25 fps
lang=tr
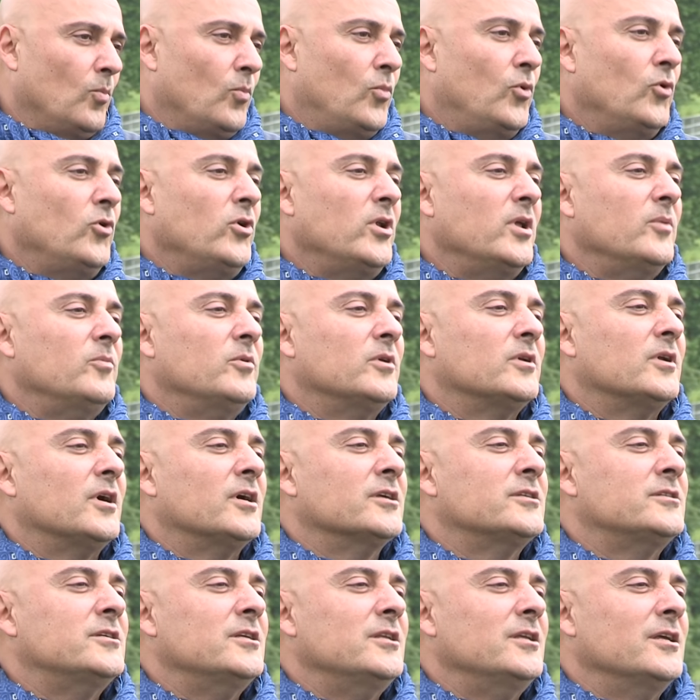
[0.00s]
Böyle bir
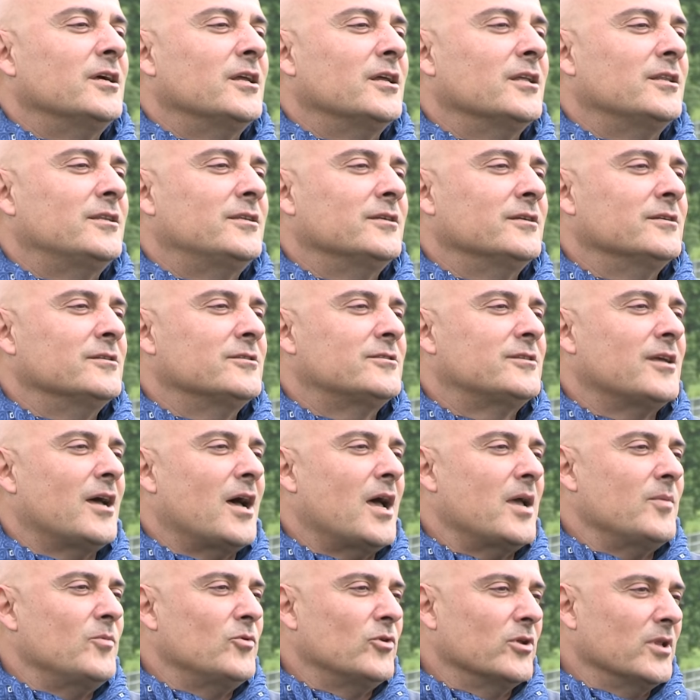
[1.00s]
asil yaratığın
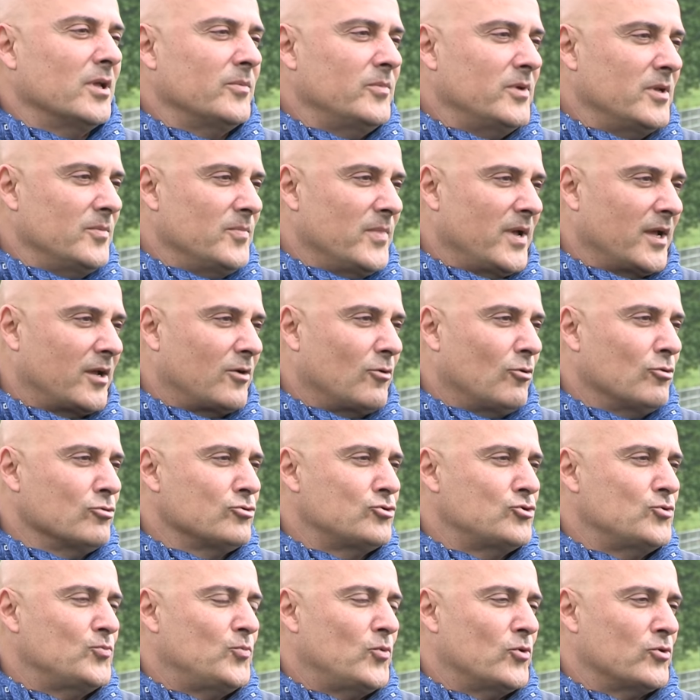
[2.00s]
sahibi olabilmek, o
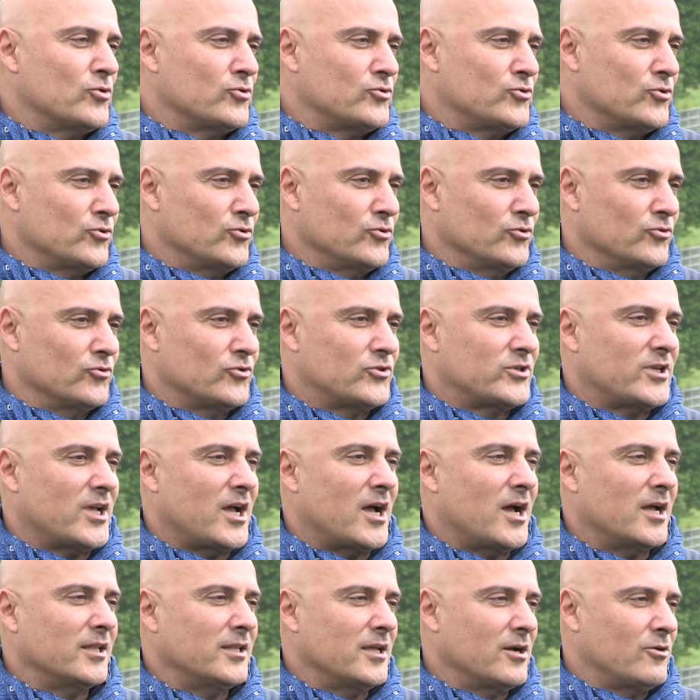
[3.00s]
sporcunun
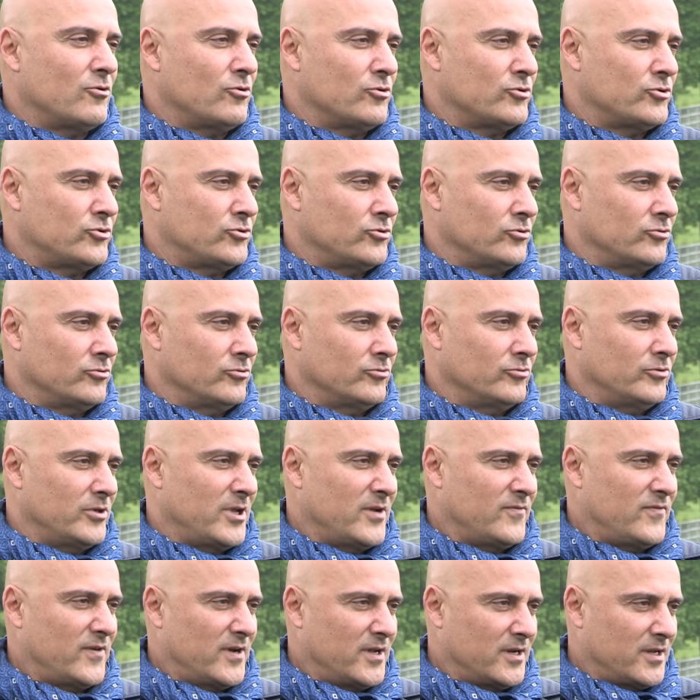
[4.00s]
sahada koştuğunu
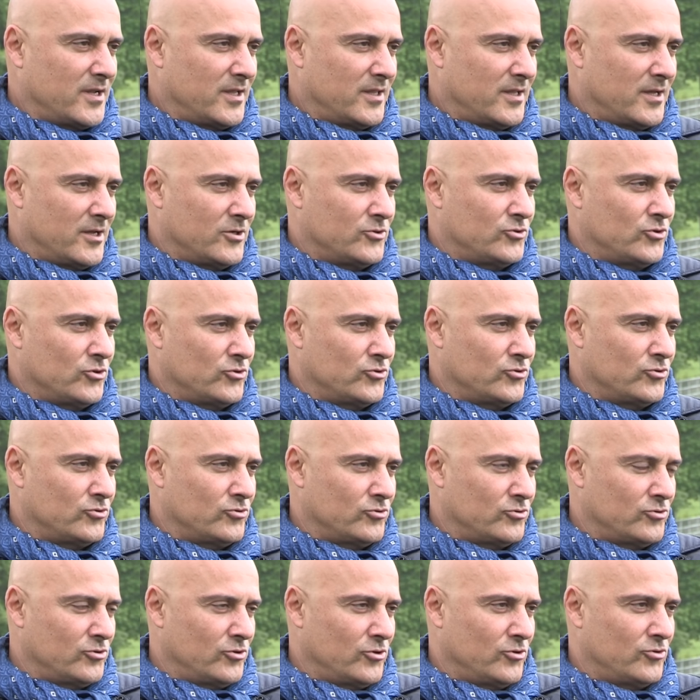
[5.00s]
ne fark eder
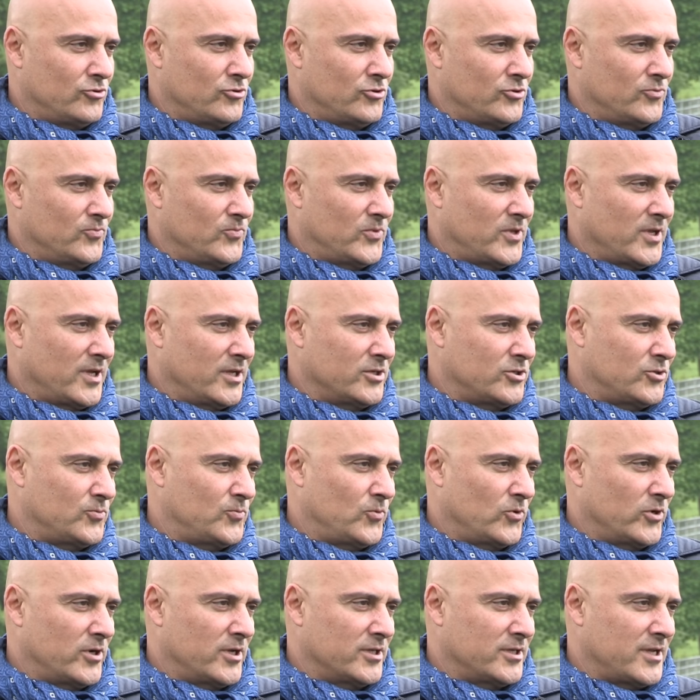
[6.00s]
çocuğunuzu götürüp de
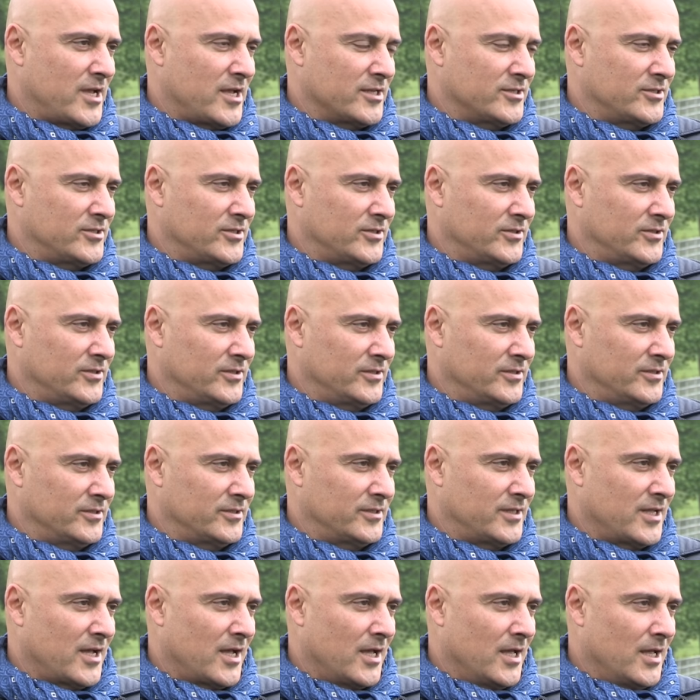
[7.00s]
spora
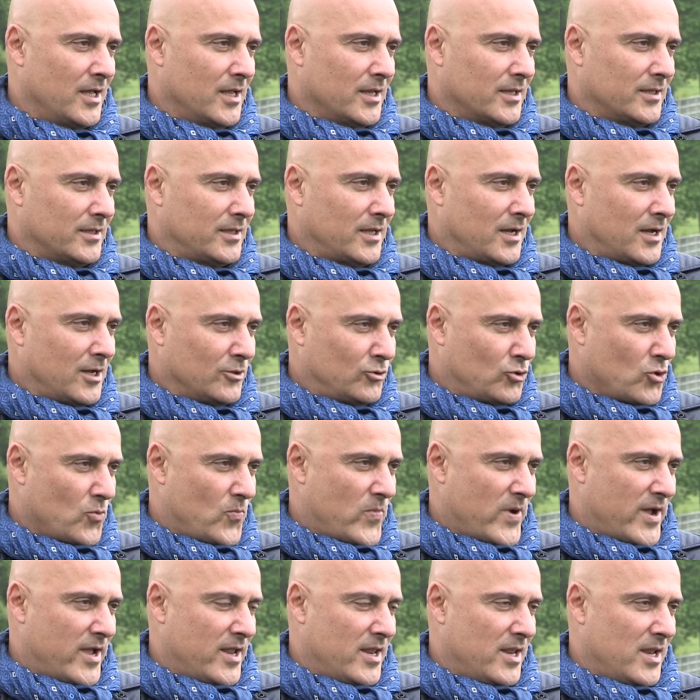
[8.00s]
yazdırdığınızda, daha
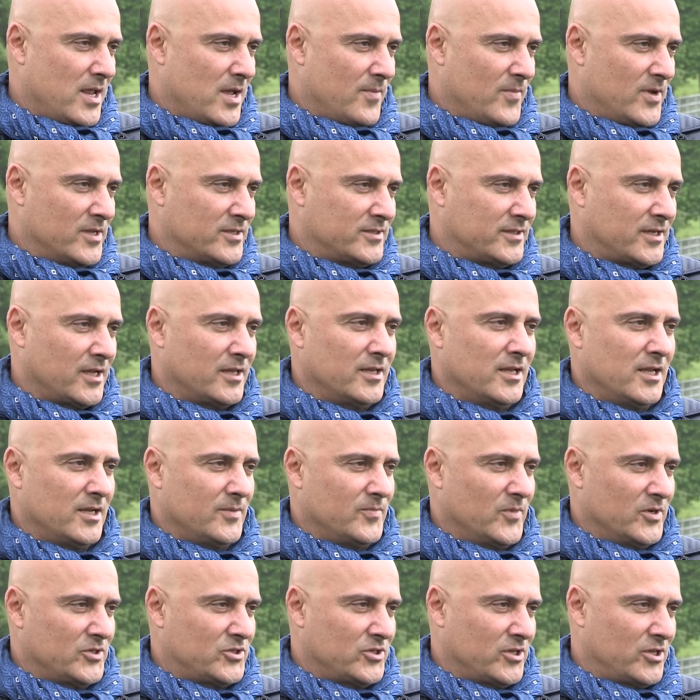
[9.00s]
topa elleyemezken ilk
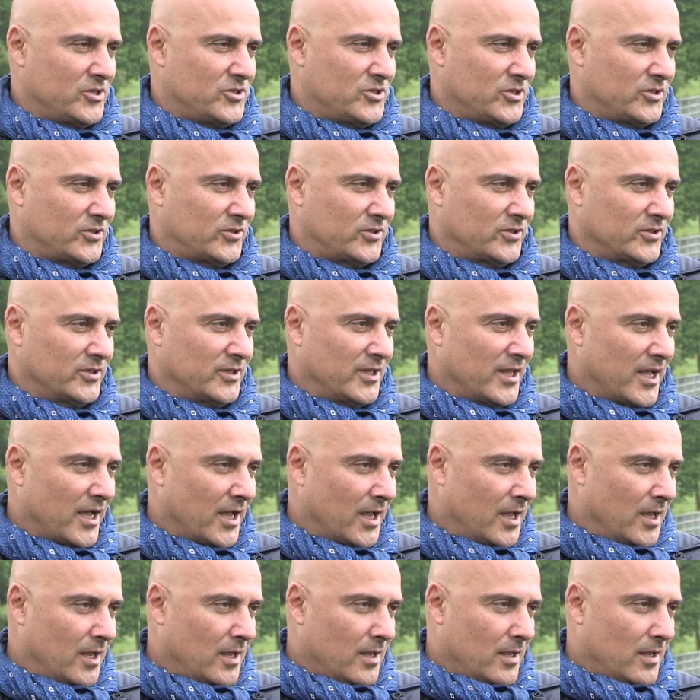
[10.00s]
maçına çıktığında